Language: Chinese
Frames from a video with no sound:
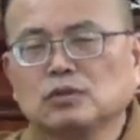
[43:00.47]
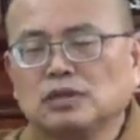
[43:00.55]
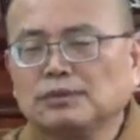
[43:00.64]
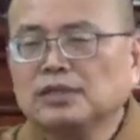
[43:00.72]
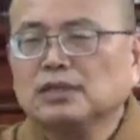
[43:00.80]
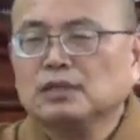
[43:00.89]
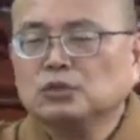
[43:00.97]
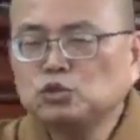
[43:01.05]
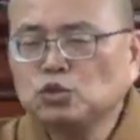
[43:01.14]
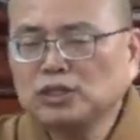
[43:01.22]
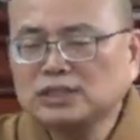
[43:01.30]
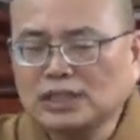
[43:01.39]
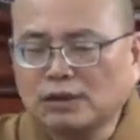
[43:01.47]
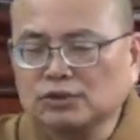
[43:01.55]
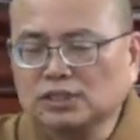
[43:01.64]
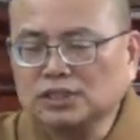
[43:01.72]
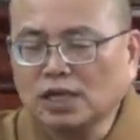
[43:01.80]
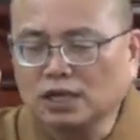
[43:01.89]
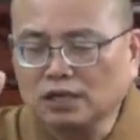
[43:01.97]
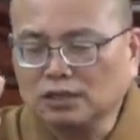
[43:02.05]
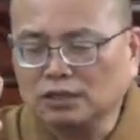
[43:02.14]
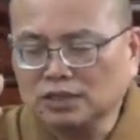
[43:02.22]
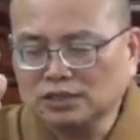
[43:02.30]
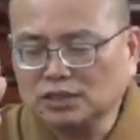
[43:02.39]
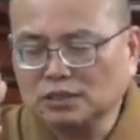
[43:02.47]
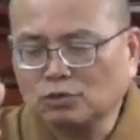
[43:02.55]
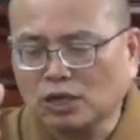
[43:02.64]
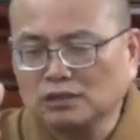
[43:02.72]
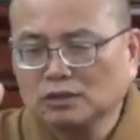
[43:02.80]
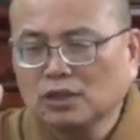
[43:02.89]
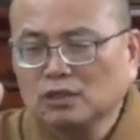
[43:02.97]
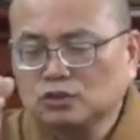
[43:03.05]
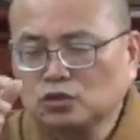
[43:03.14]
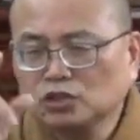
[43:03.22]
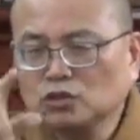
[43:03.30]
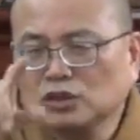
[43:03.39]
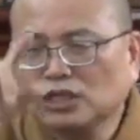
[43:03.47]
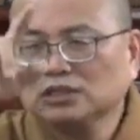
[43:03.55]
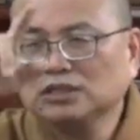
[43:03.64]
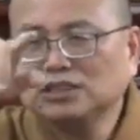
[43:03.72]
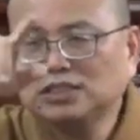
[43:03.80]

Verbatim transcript: 那么最早的和合的僧团，最重要的是